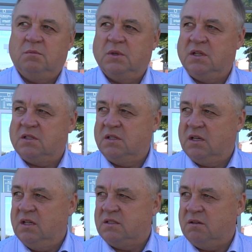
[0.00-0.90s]
Мы должны
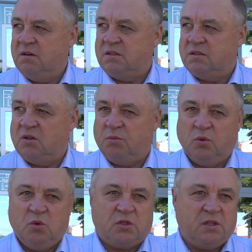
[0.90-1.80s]
голосовать за ее
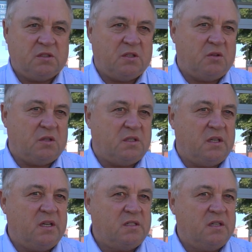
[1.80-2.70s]
будущее, за ее
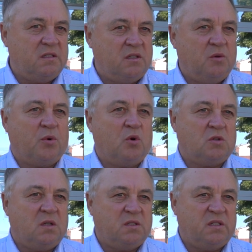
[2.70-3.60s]
настоящее, за ее
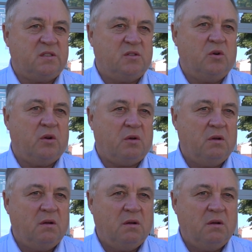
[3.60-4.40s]
прошлое, за историю.